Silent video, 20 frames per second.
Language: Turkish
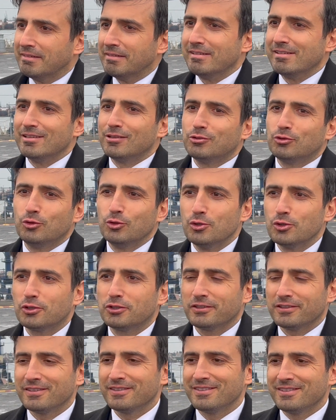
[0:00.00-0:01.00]
e, Türk
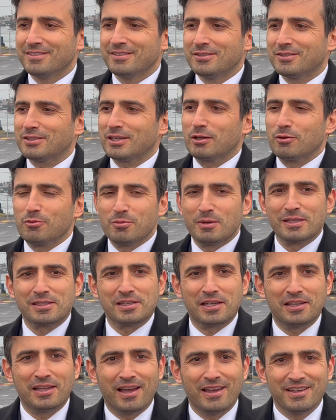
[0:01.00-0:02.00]
e, savunma
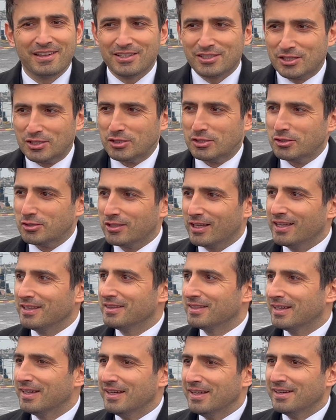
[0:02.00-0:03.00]
sanayi
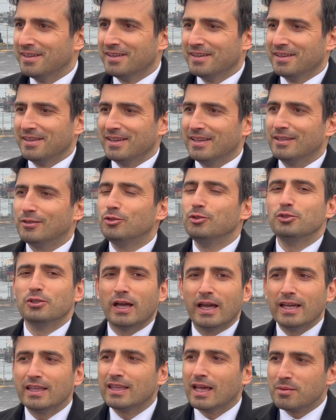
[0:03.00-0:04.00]
açısından da e,
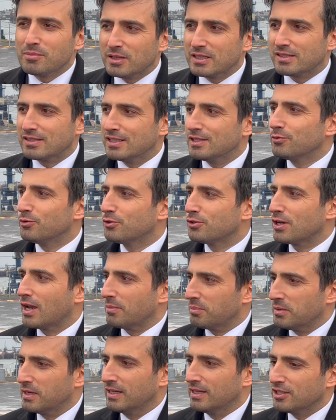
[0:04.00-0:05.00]
dünyaya damgasını
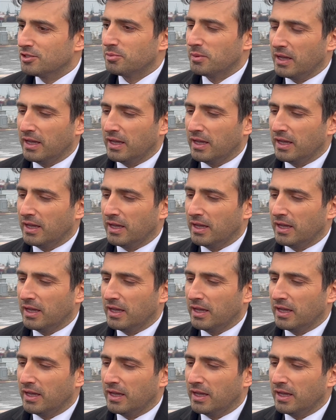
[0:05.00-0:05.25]
vuracak bir gelişme.